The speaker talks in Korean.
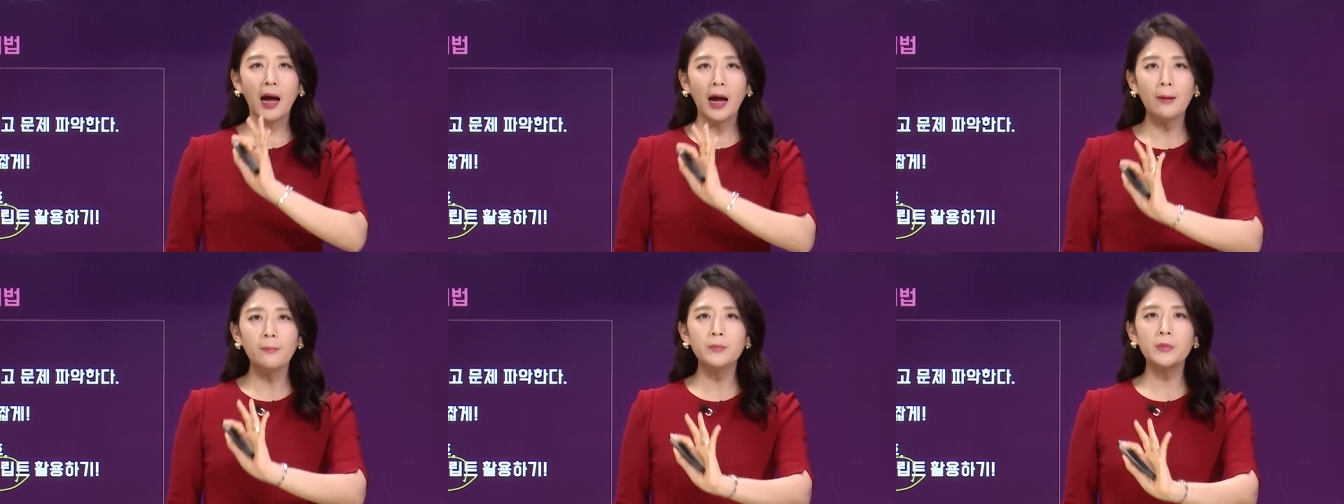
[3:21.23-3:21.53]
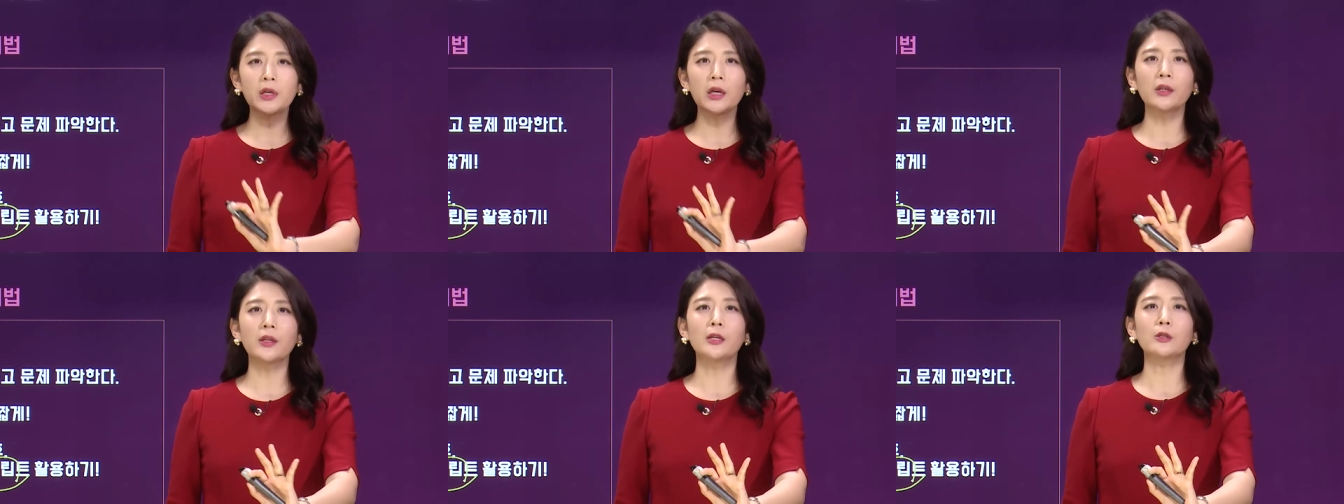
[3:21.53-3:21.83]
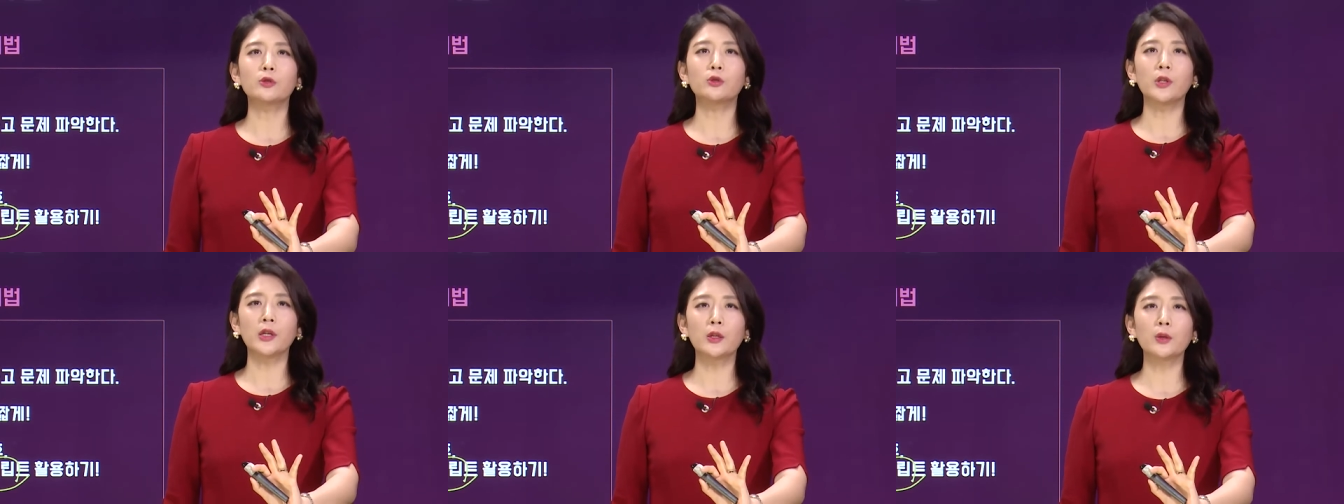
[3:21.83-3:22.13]

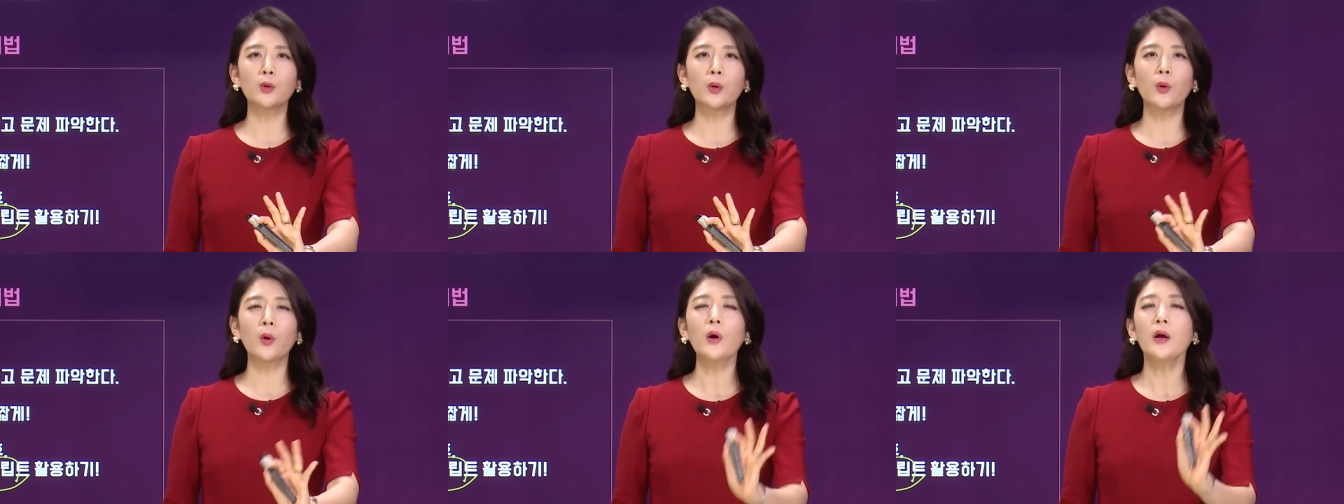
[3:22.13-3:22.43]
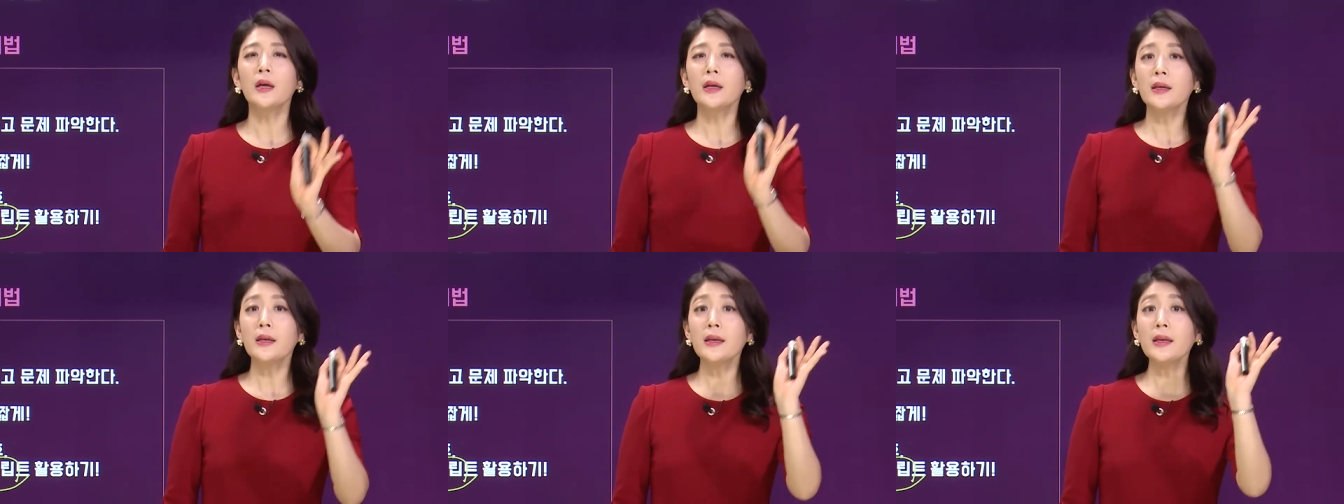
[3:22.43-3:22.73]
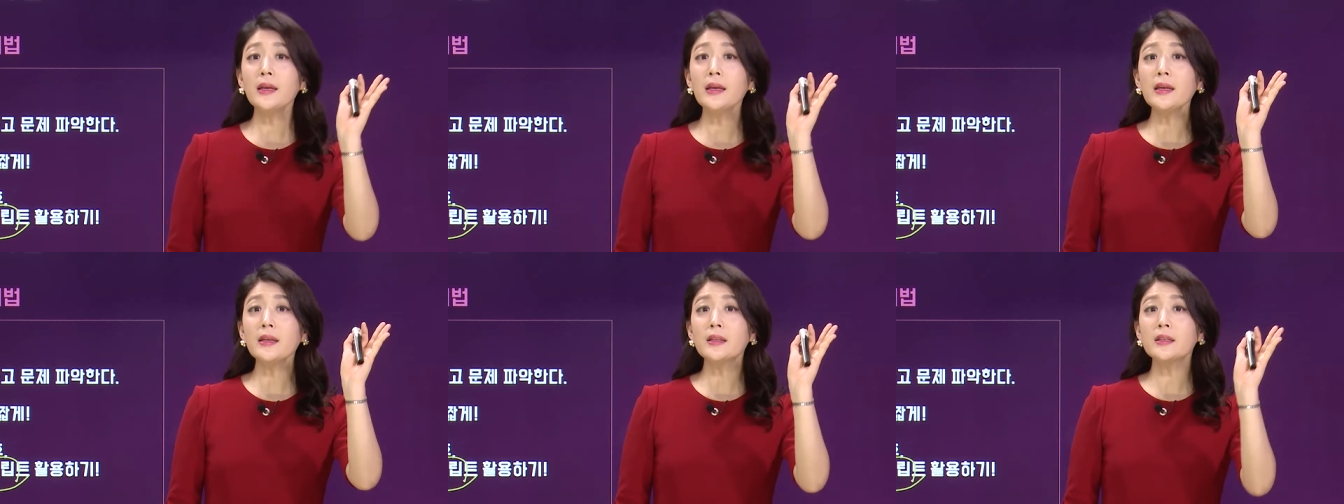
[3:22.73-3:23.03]
암기해낼 수 있도록
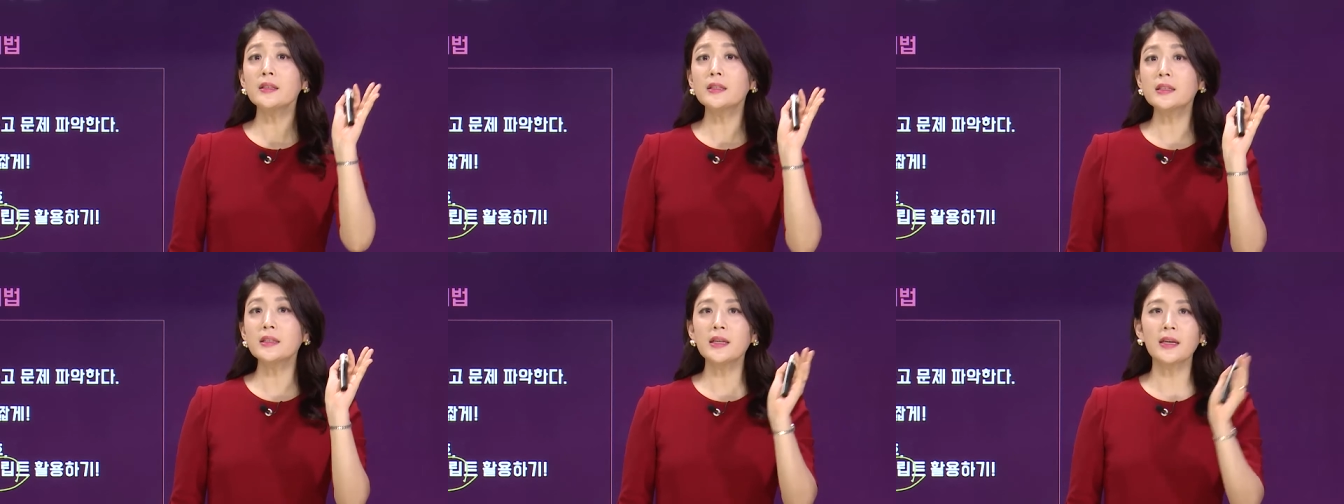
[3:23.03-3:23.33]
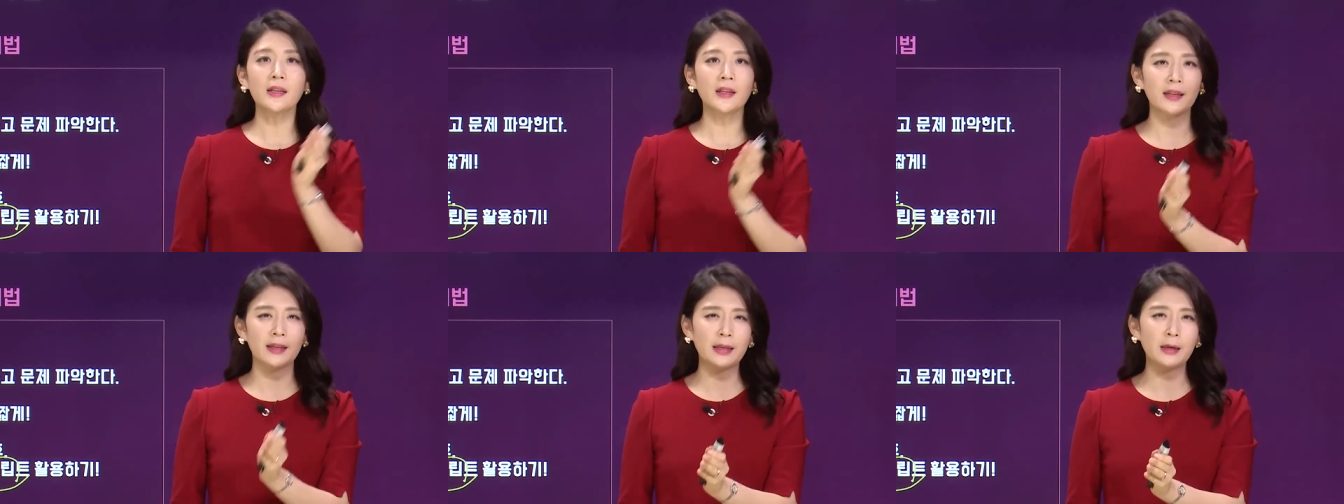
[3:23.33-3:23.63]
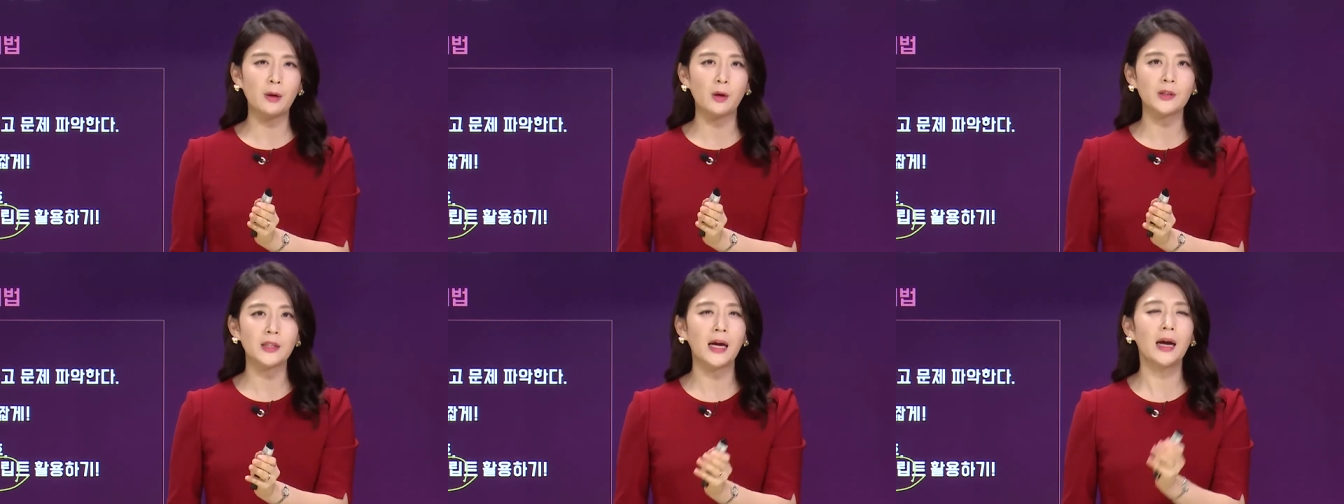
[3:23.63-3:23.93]
이 듣기에는
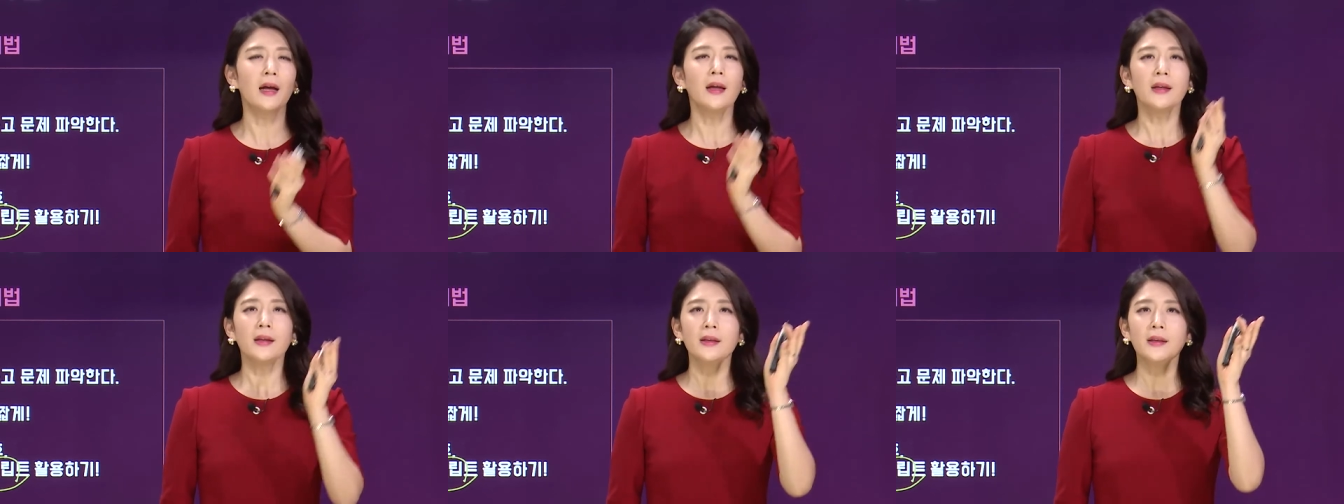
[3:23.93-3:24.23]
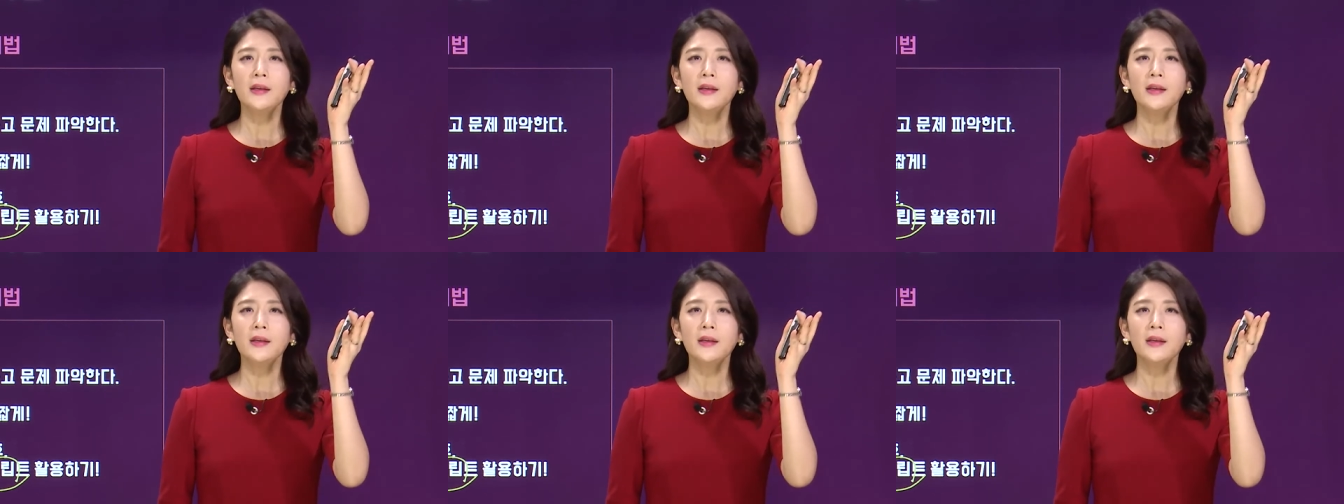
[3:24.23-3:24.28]
이거다.